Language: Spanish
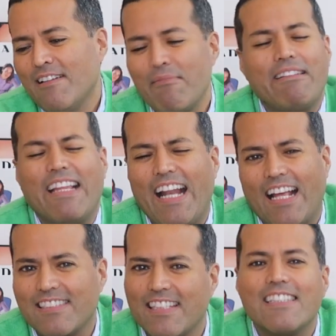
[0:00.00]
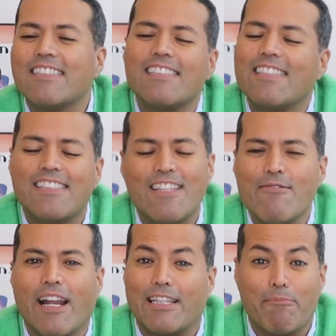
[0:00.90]
Mentiras, sí, sí,
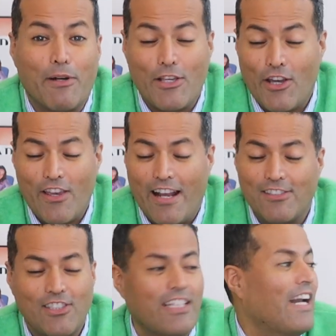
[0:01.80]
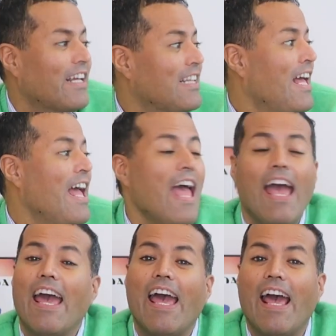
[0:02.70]
divierta, pero yo ya no se targa.
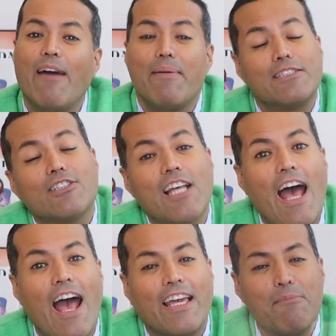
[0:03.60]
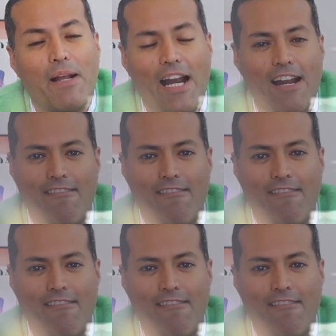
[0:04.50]
Eh, besos a Jimena